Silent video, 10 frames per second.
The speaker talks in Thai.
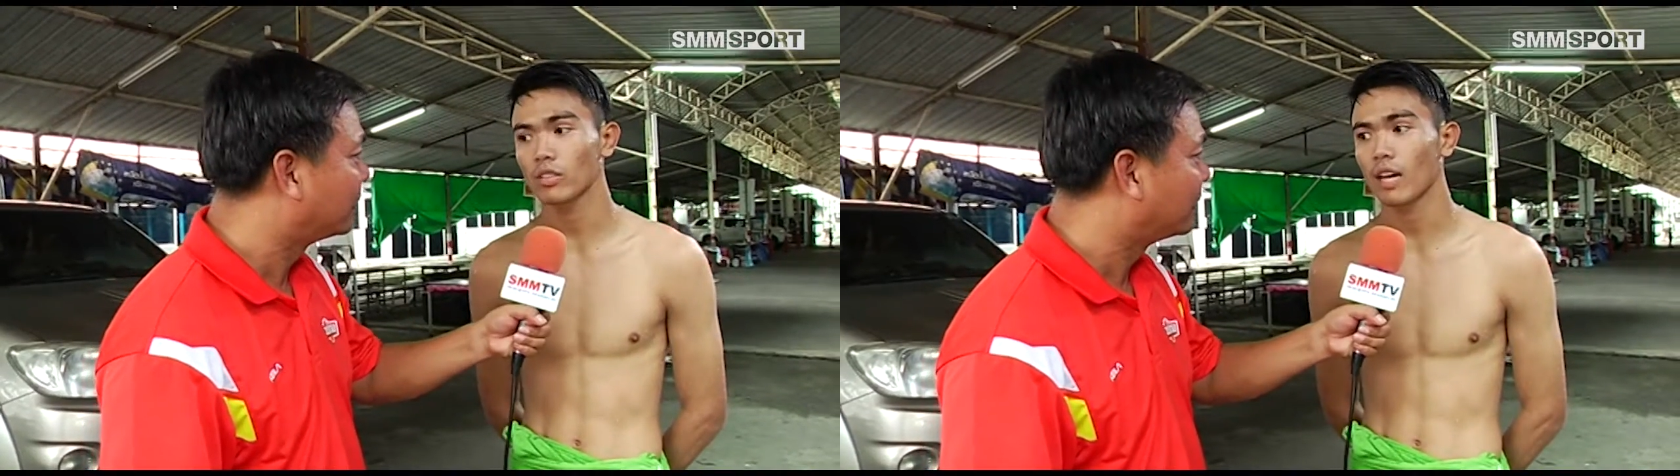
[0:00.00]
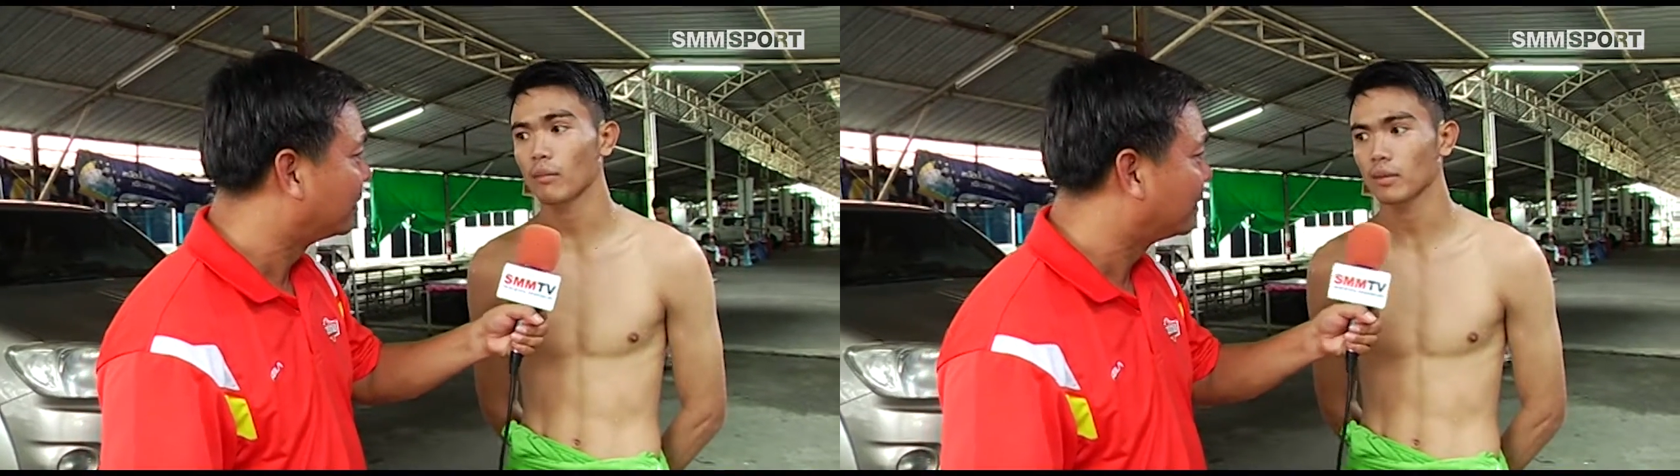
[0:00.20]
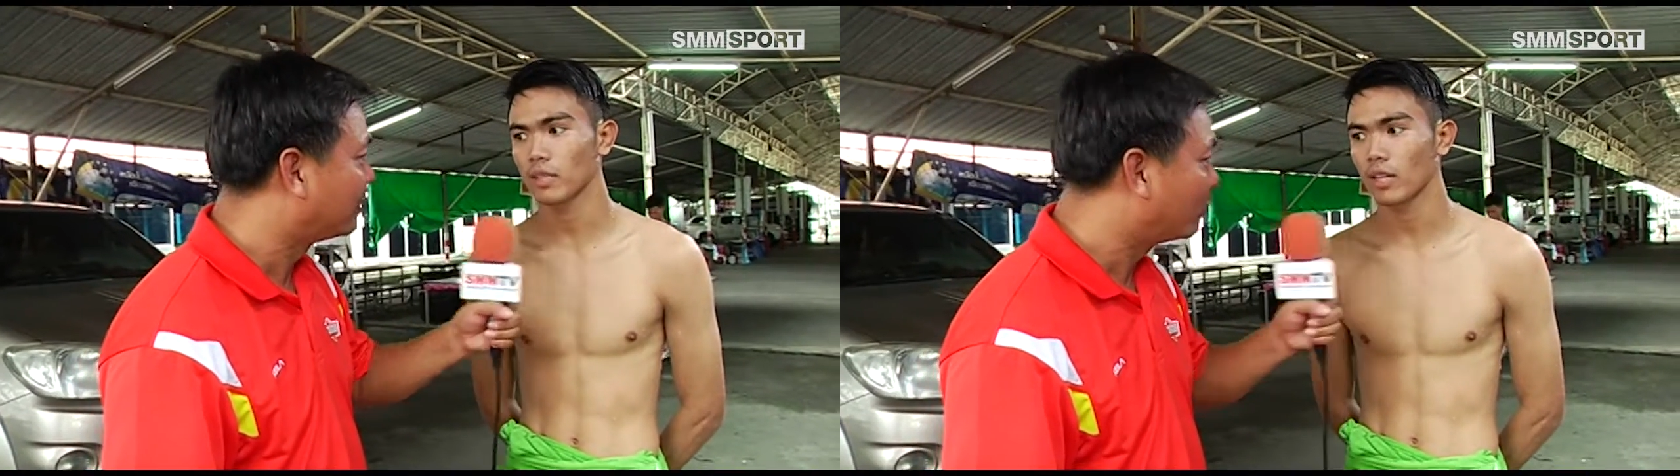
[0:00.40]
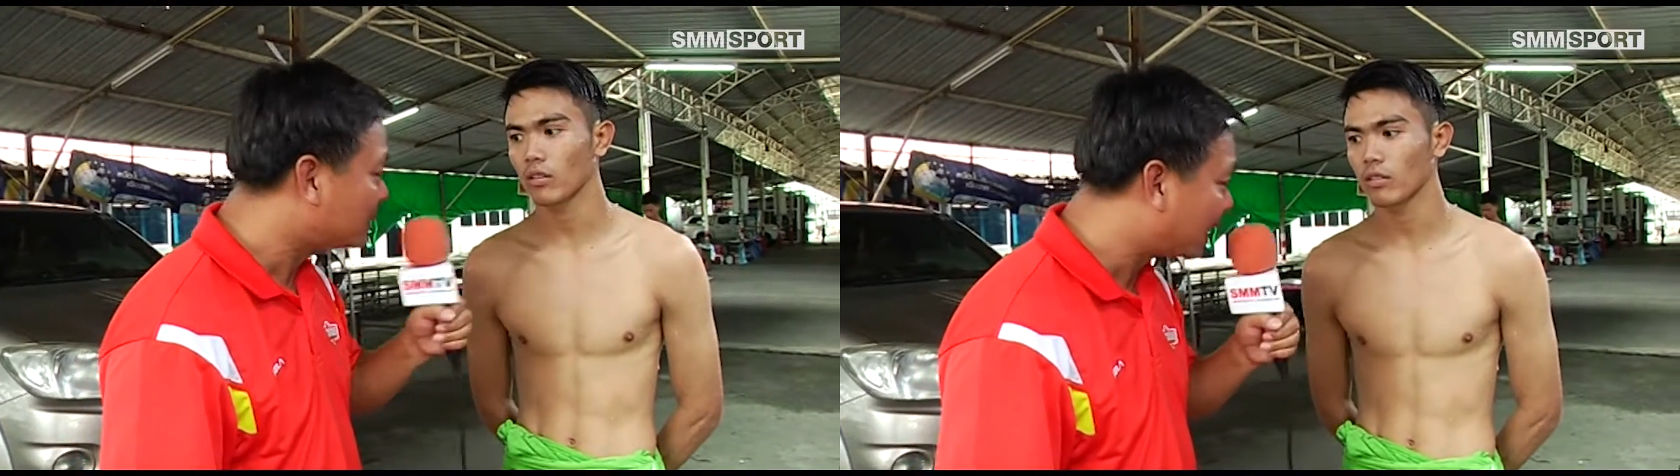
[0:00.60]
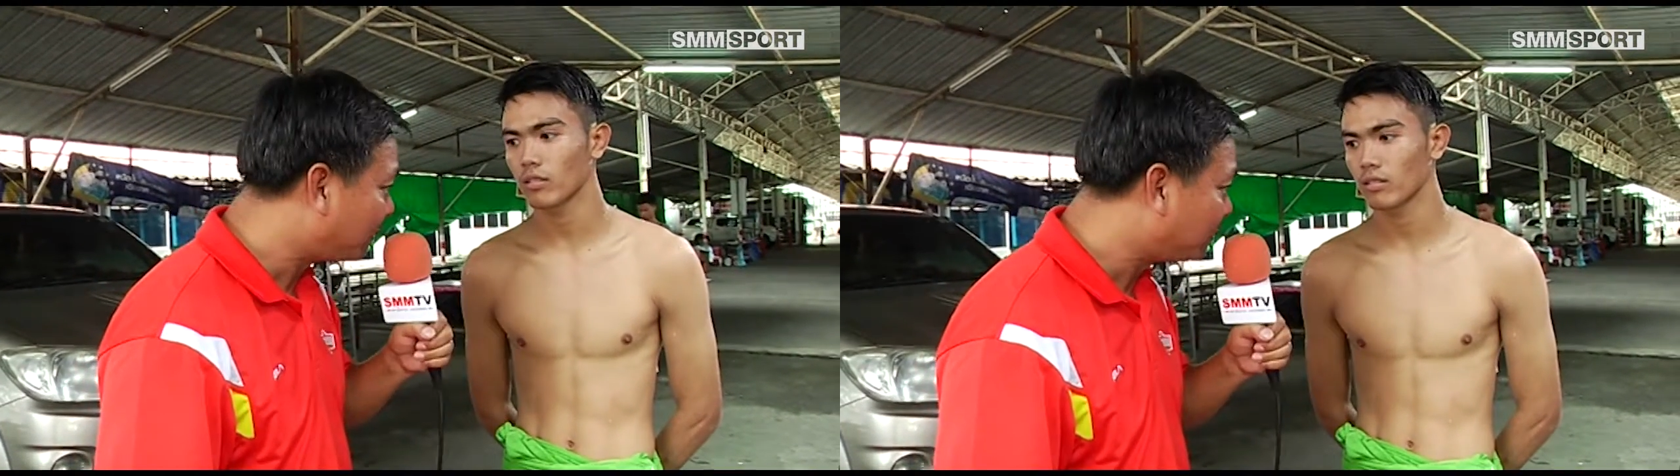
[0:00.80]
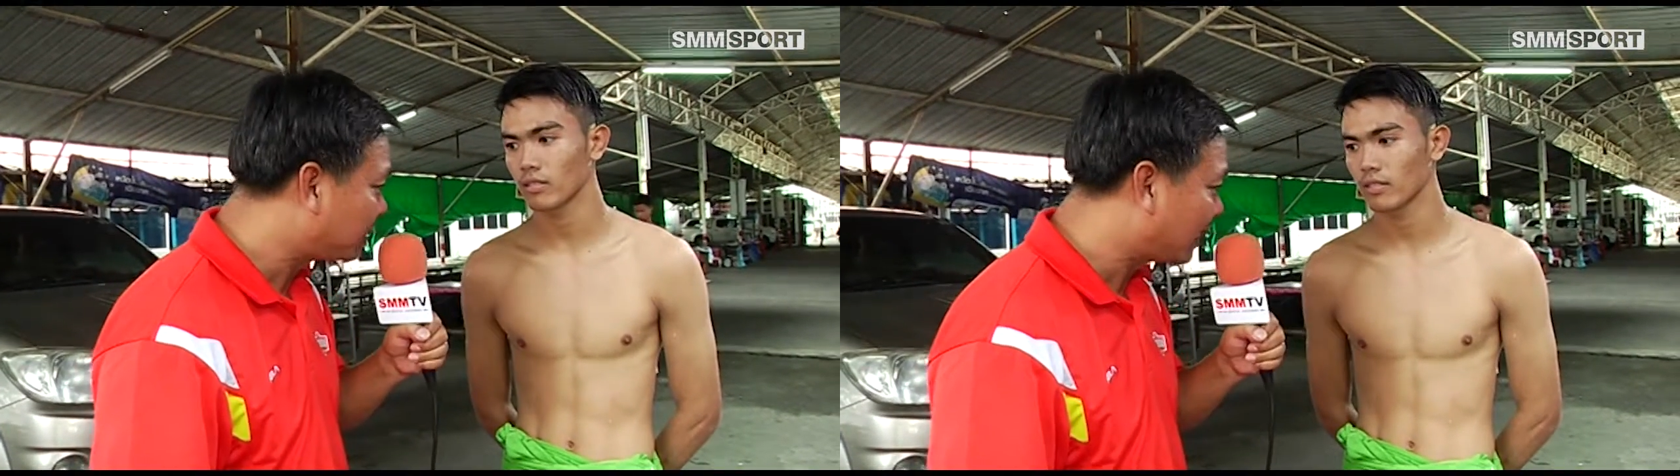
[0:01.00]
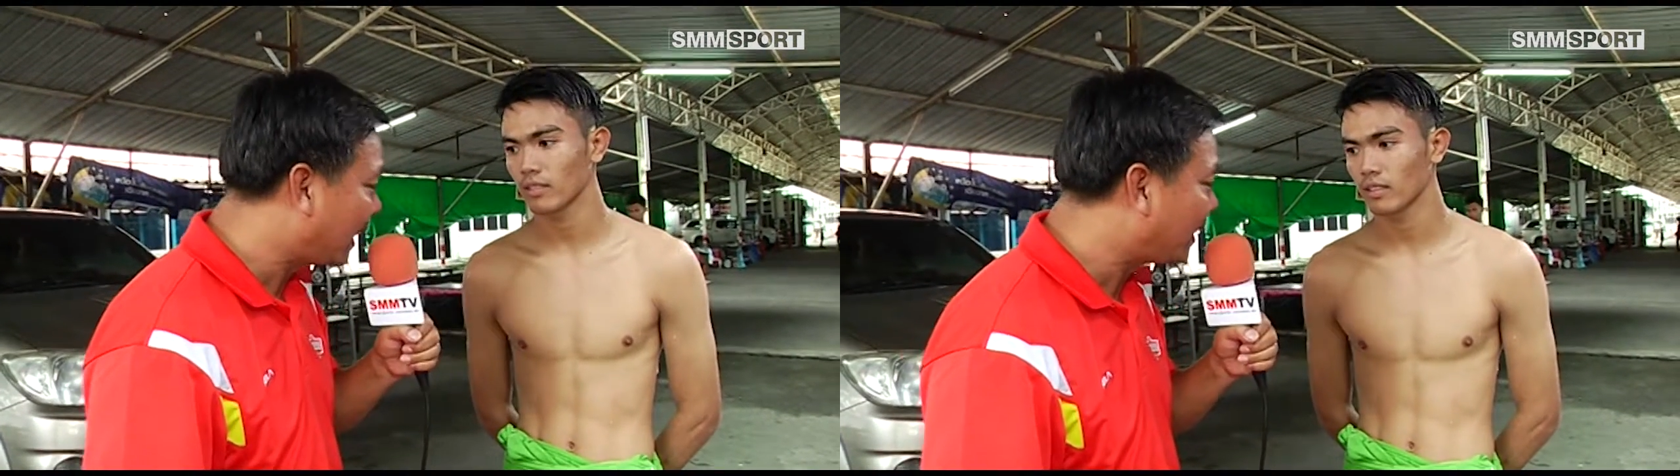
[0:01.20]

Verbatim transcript: สามครับชนะยกสามชนะ